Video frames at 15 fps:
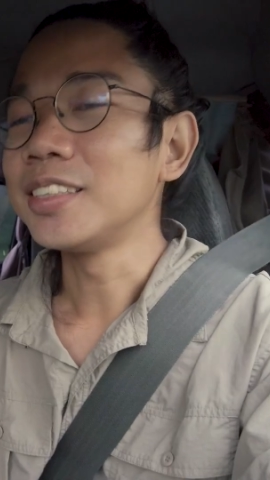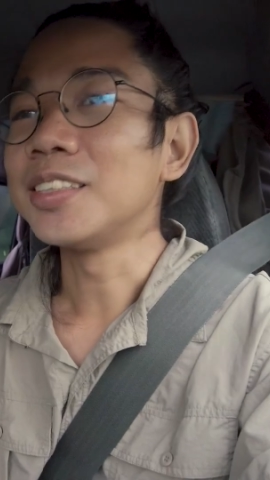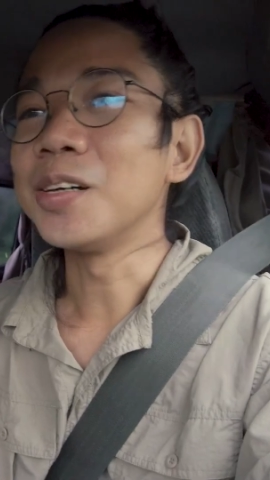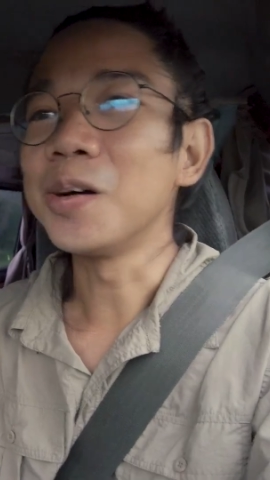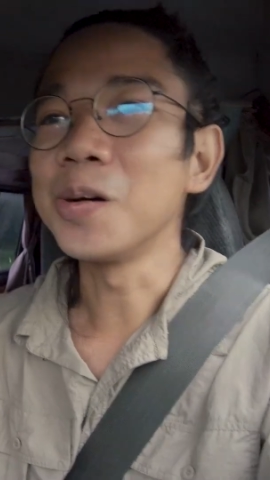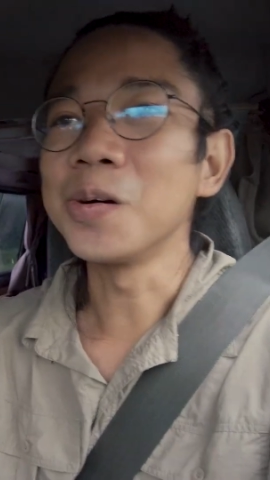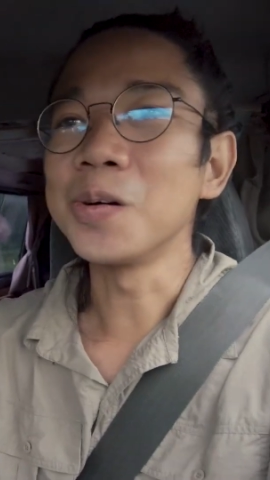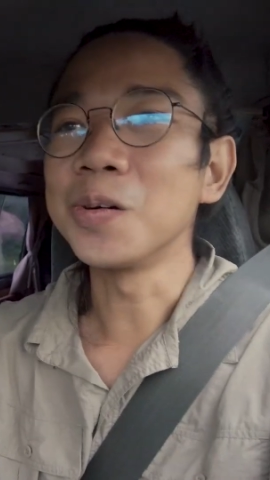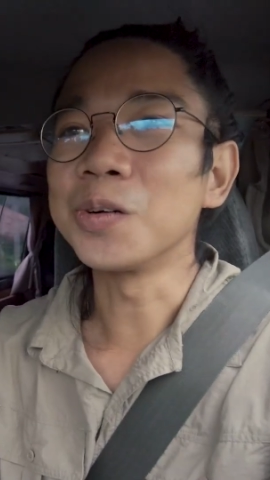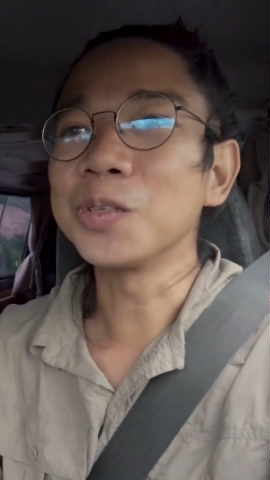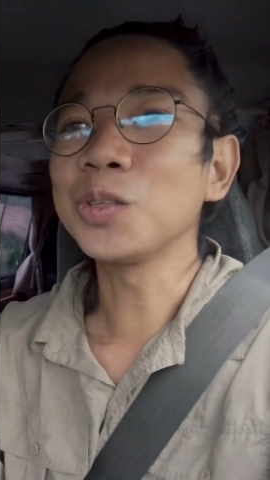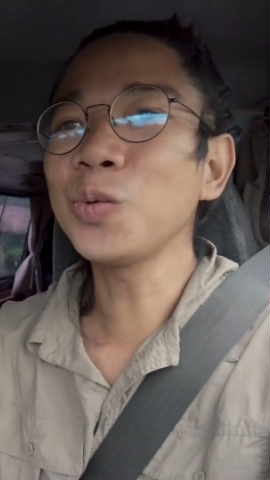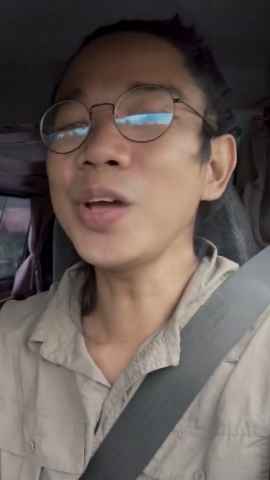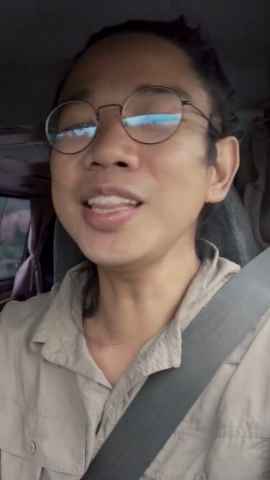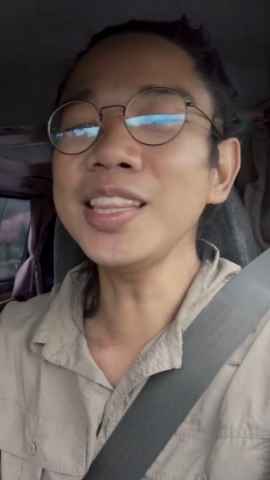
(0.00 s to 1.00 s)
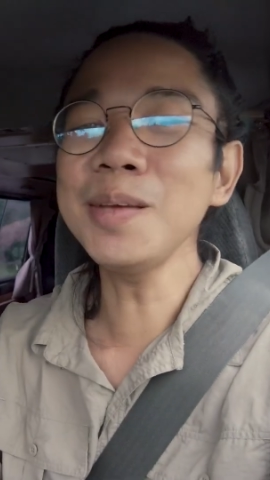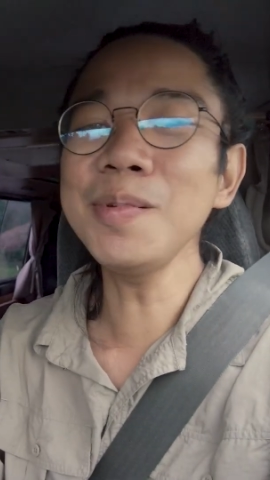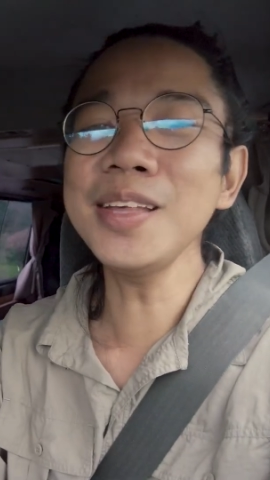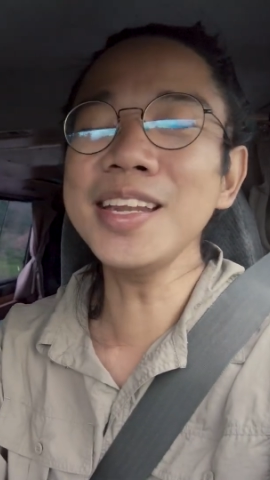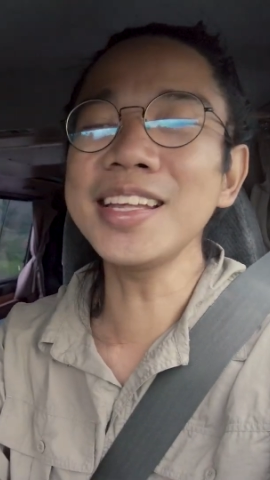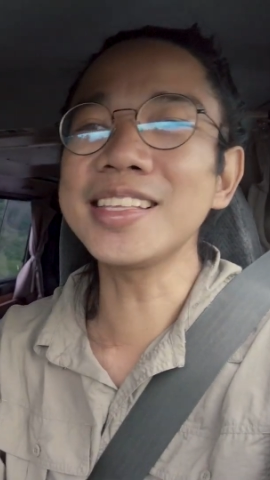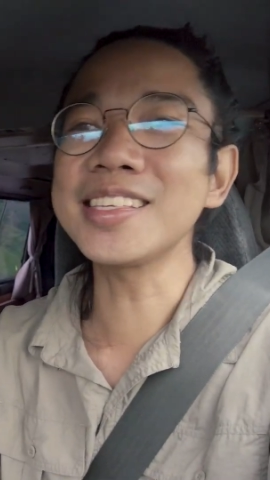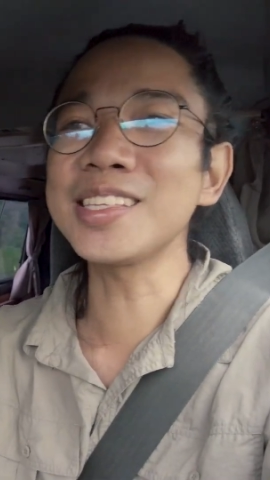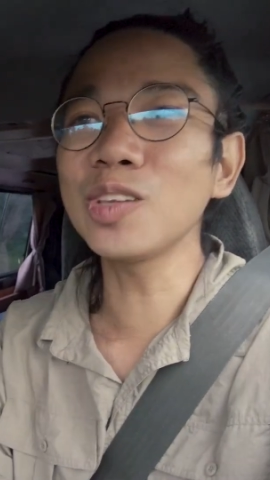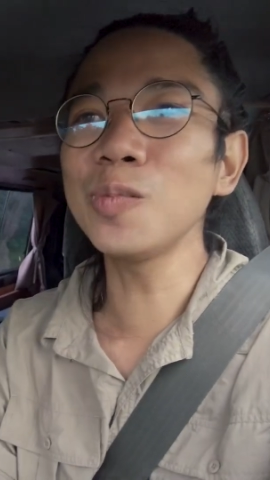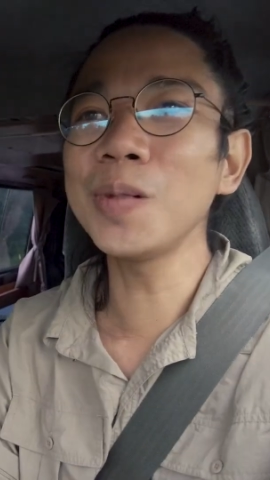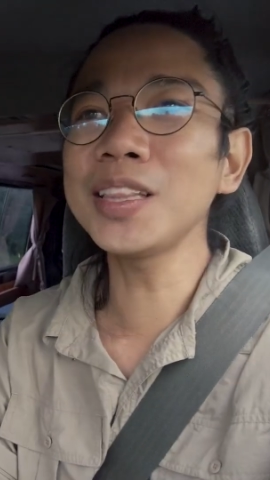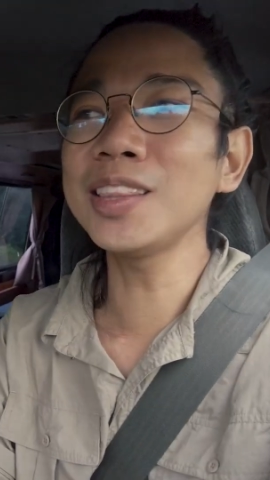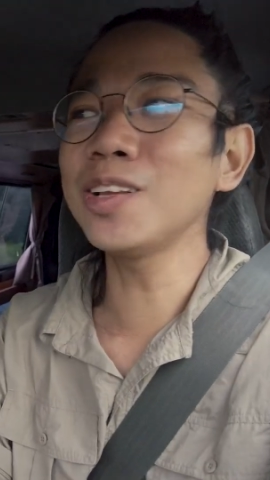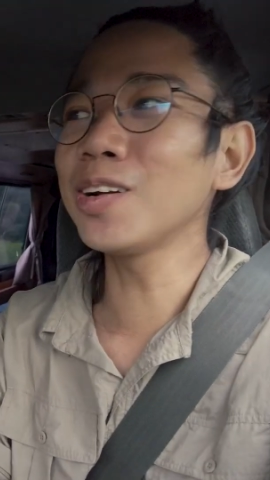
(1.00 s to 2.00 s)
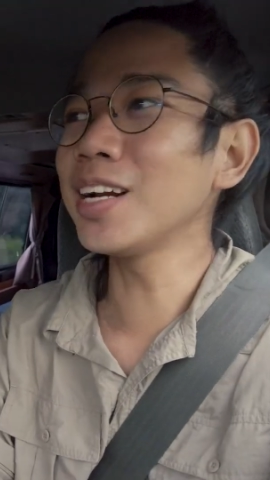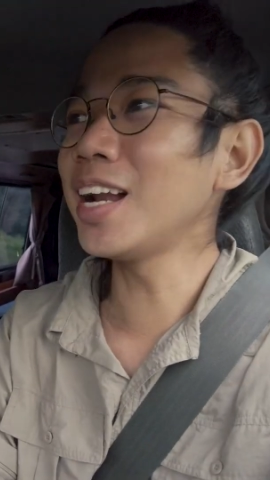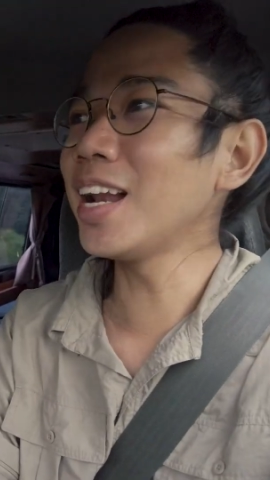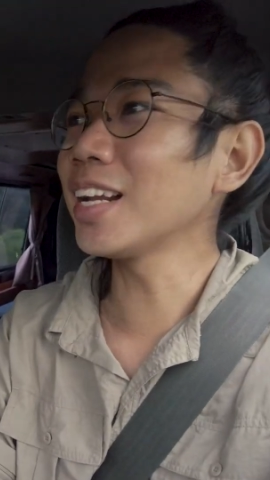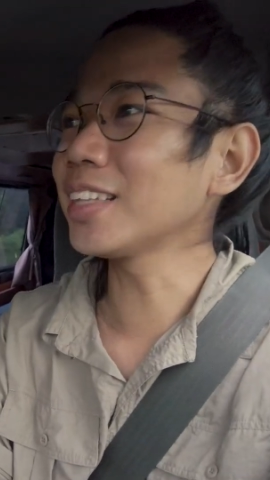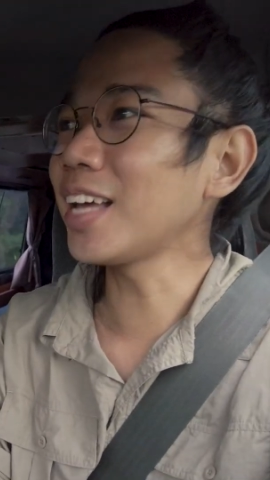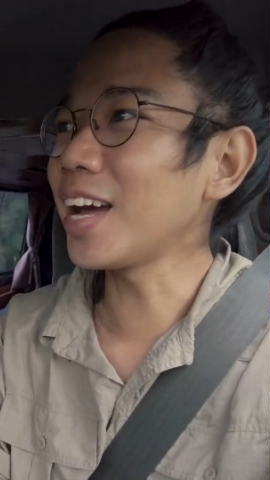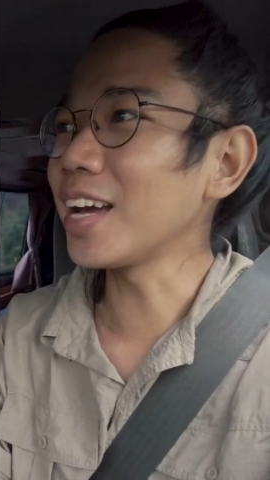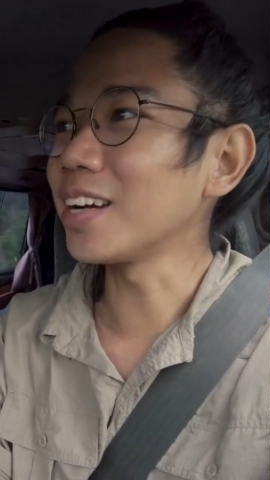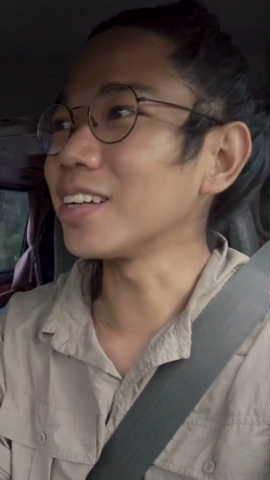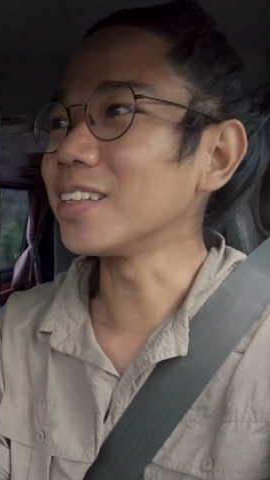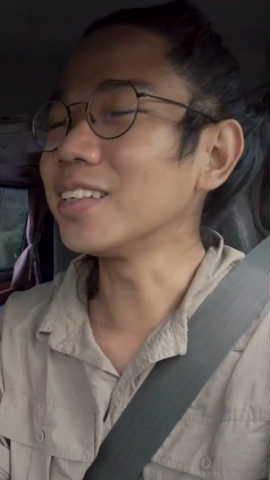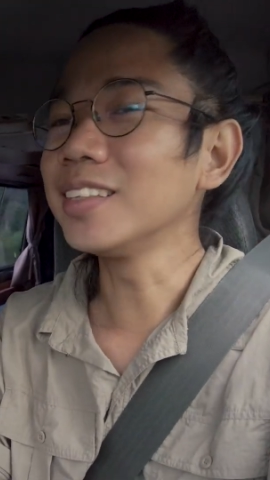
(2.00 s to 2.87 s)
So, 20 minutes, tumatnog na lang tayo.